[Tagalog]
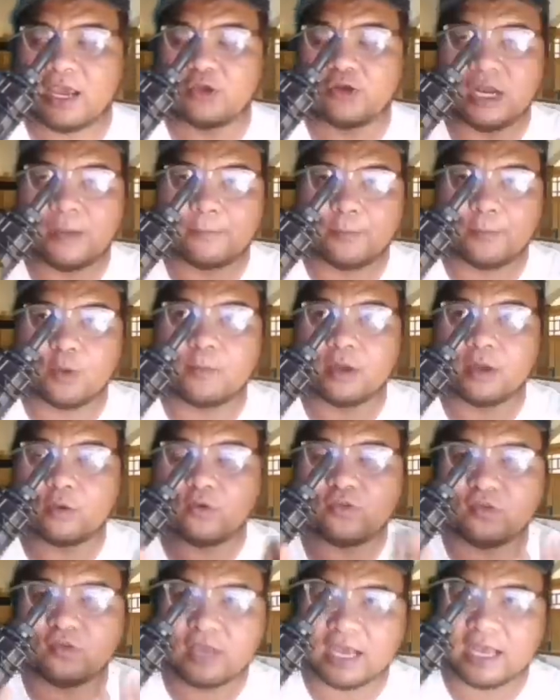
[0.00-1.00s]
na kayo na lang po
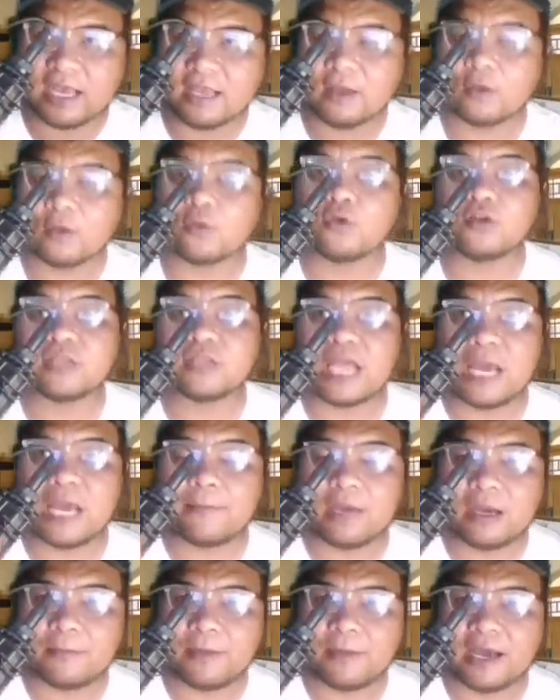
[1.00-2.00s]
maghusga kung
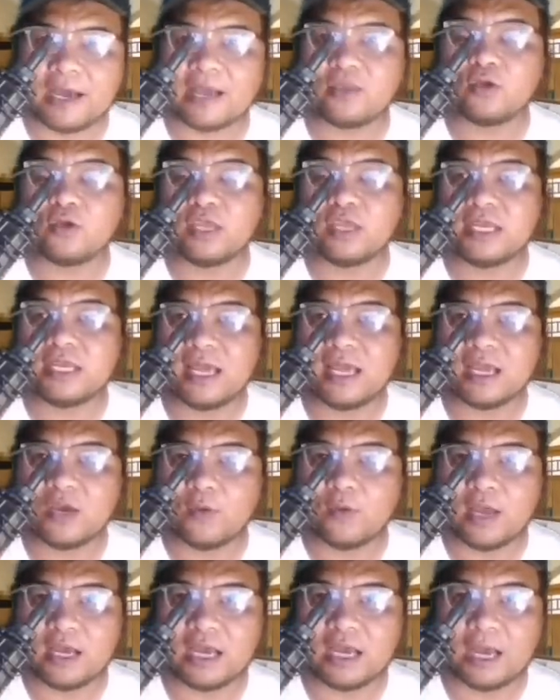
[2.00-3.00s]
tama ba yung
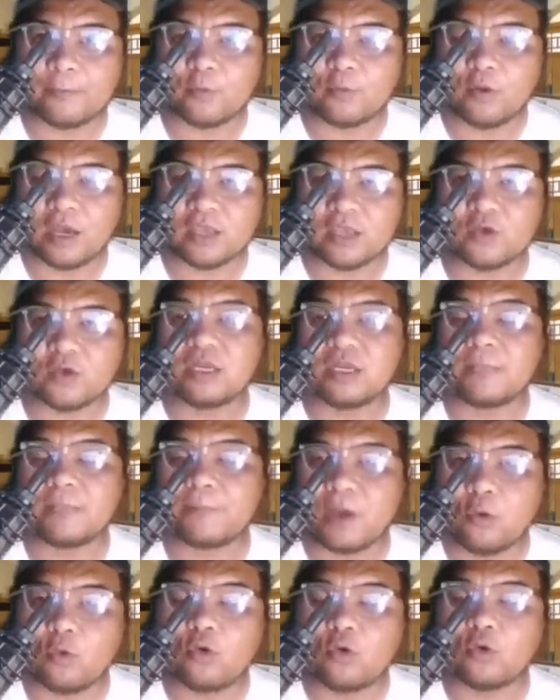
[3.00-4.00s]
ginagawa nga po
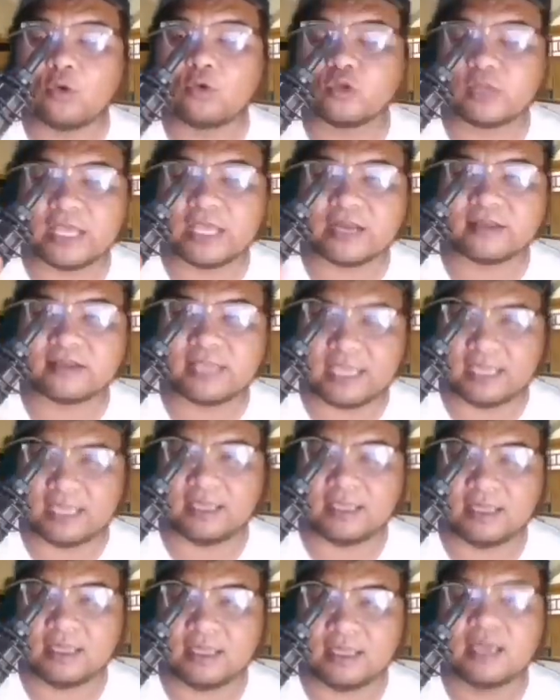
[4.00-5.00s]
ngayon ni Pangulong
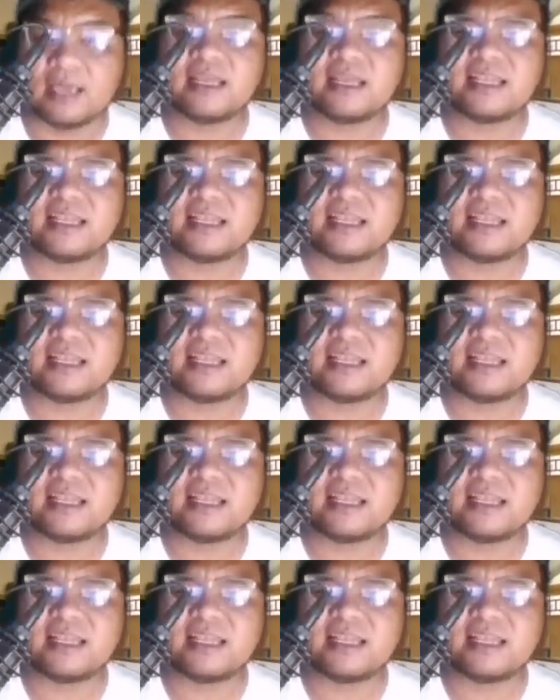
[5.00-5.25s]
Duterte.